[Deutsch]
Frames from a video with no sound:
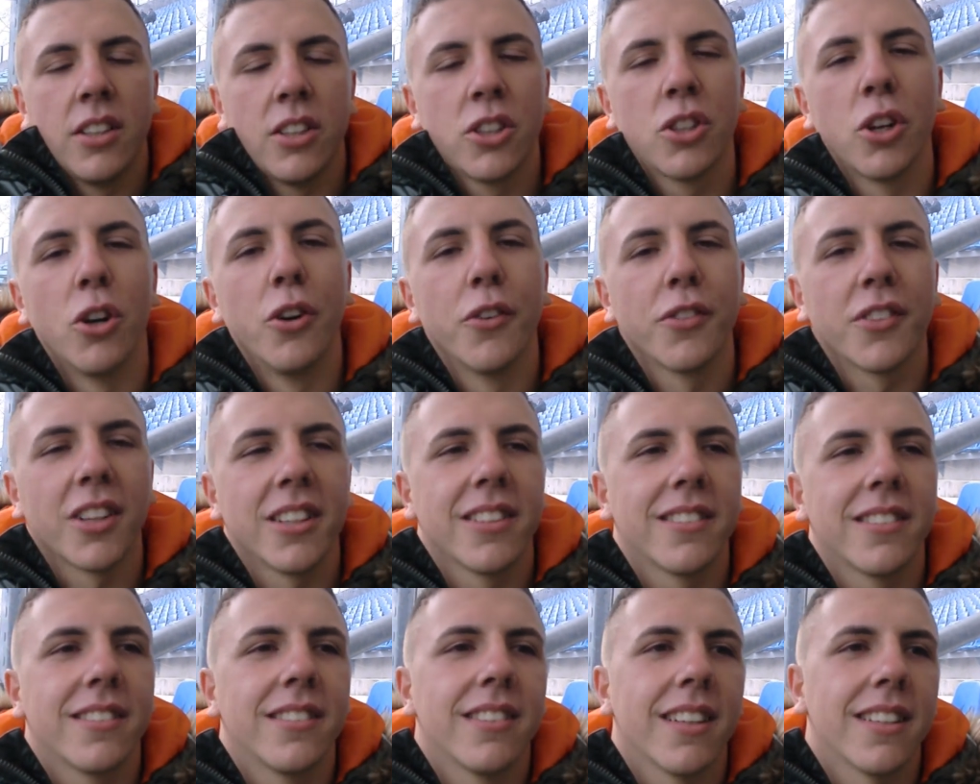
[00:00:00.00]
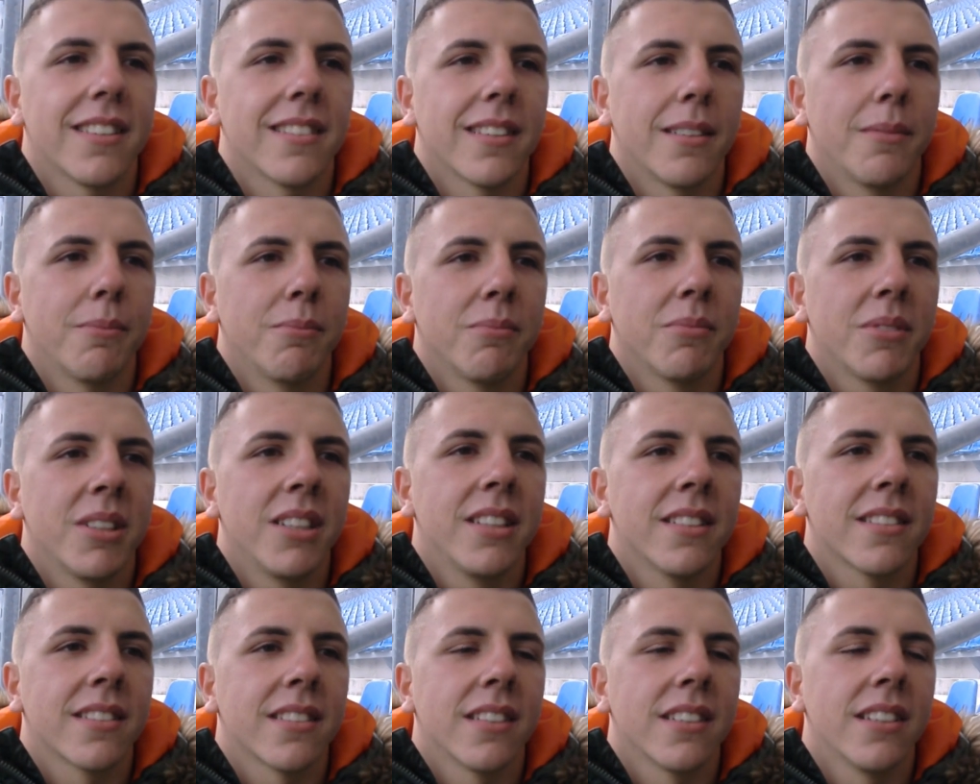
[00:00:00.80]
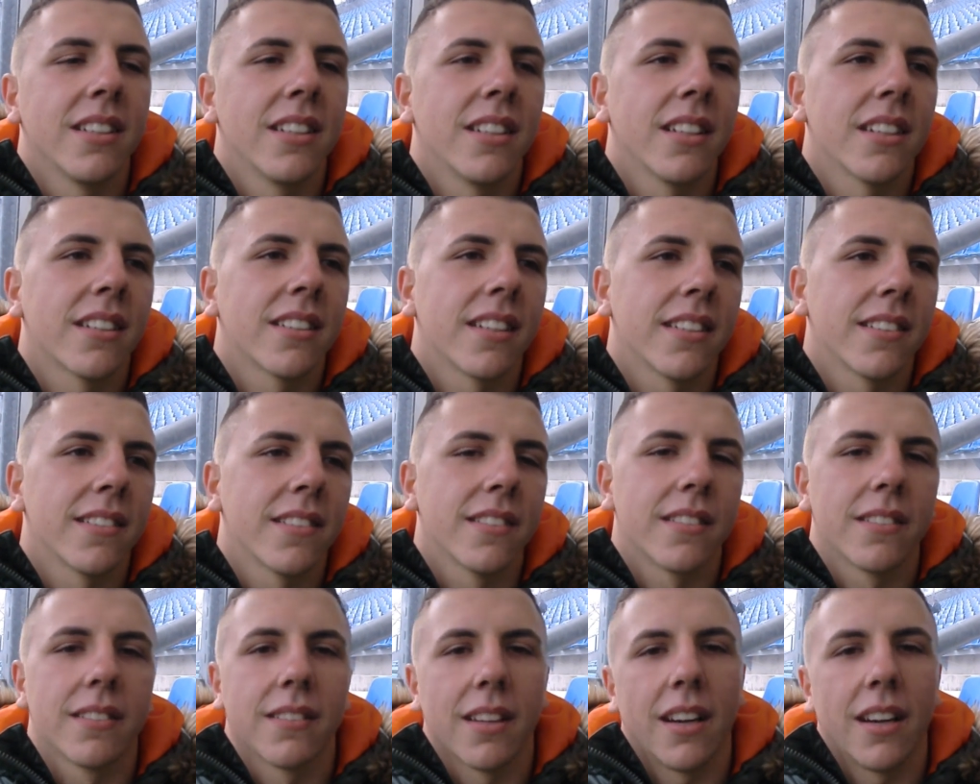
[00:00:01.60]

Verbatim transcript: Ich hoffe, dass jetzt am Dienstag, dass